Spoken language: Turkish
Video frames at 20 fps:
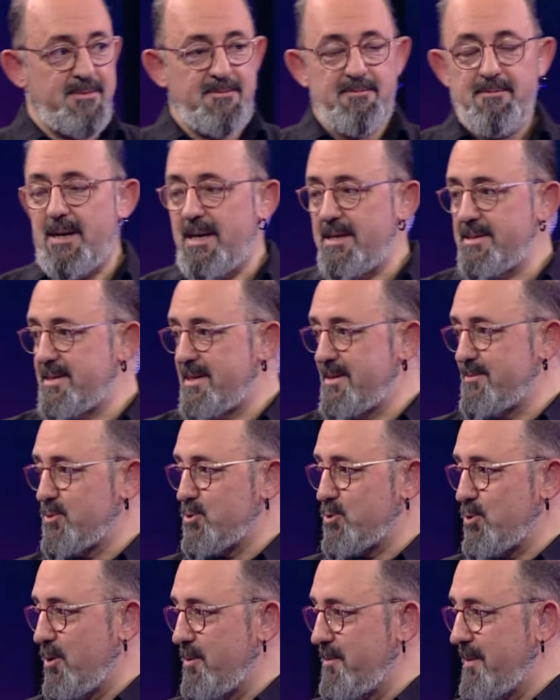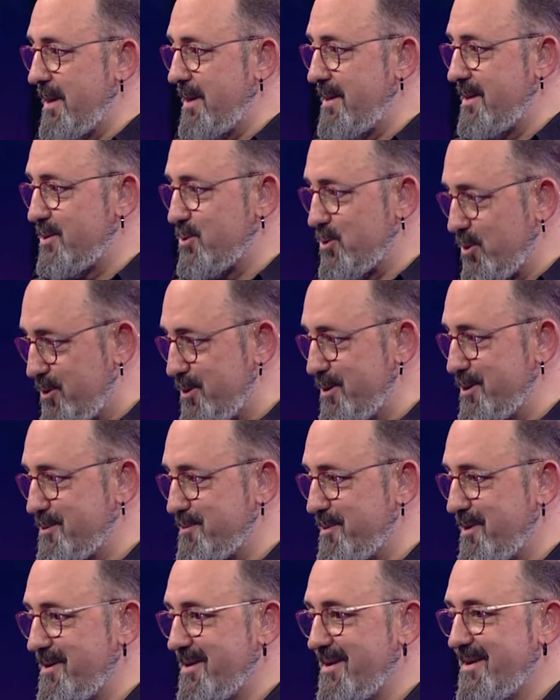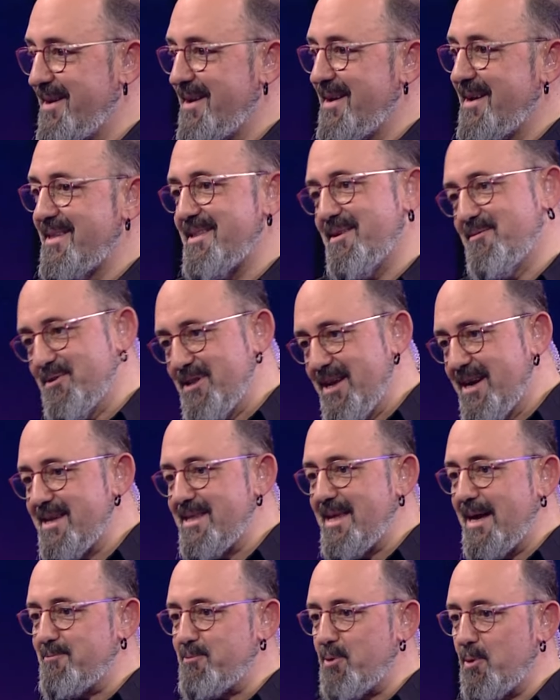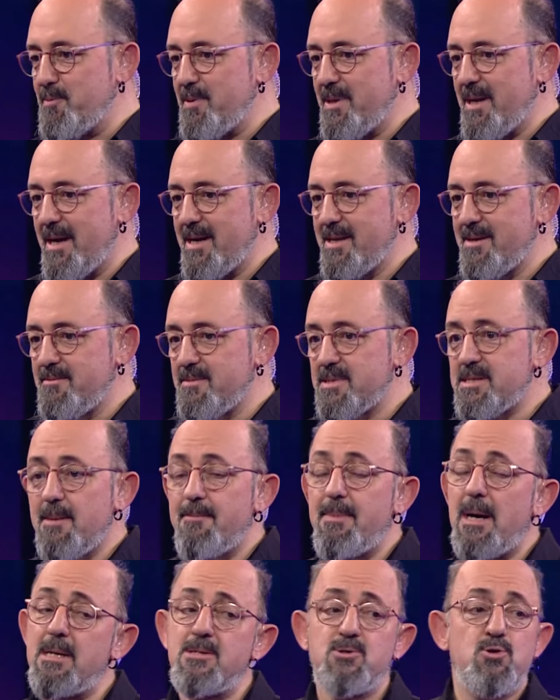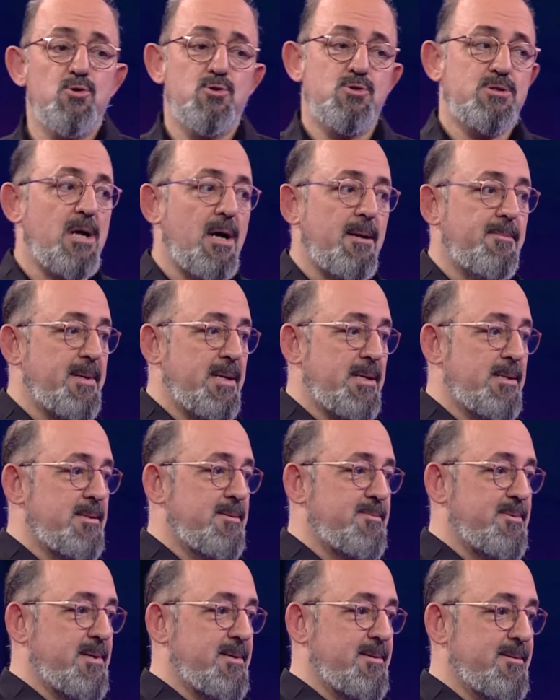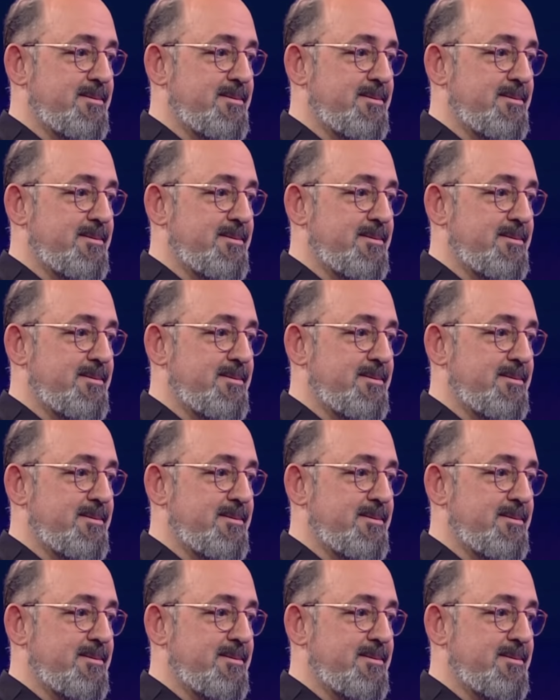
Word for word: bazılarımız sol beyinliyiz. Duydunuz mu? bu ne kadar popüler Mesela ben çok sağ beyinli bir